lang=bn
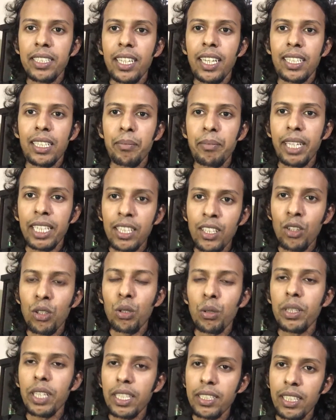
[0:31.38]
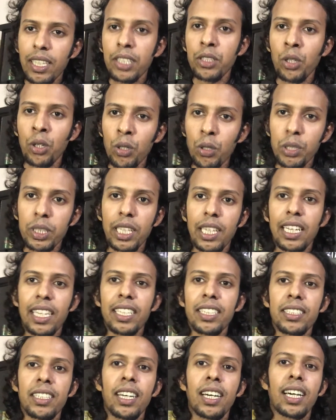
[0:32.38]
আছি একটা ব্যক্তিগত দিয়াশালায়
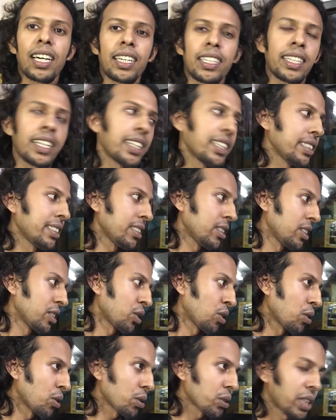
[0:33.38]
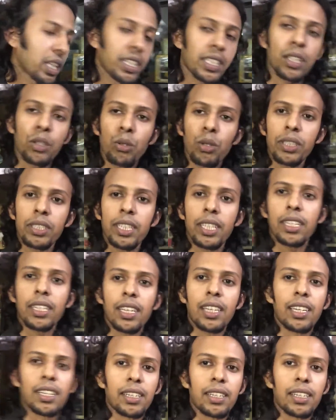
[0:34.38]
সংগ্রহশালায় আর এই সংগ্রহশালাটা করেছেন